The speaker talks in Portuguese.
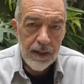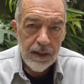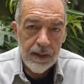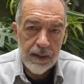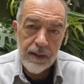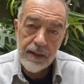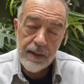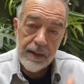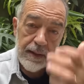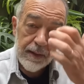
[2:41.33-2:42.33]

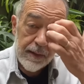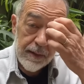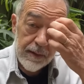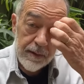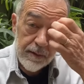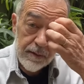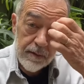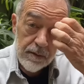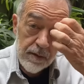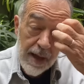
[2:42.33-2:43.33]
é,
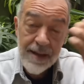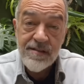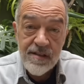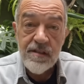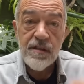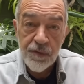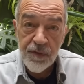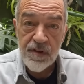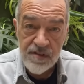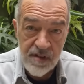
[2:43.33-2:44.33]
assim se
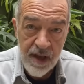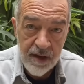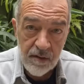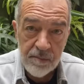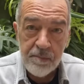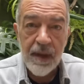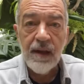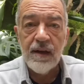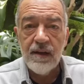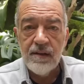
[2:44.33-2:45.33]
fizeram
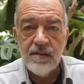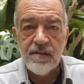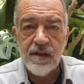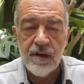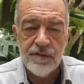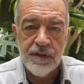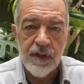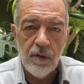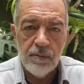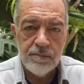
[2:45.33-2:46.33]
pela
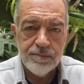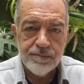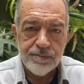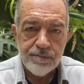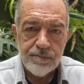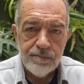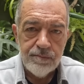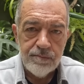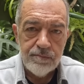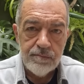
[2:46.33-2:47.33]
escravidão.
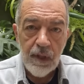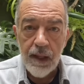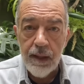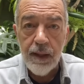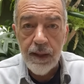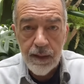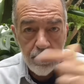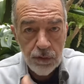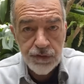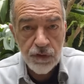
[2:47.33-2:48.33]
E
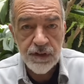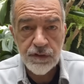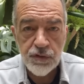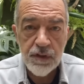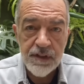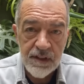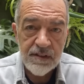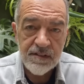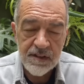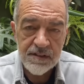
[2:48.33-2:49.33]
os seus
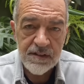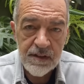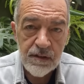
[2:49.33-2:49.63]
acionistas,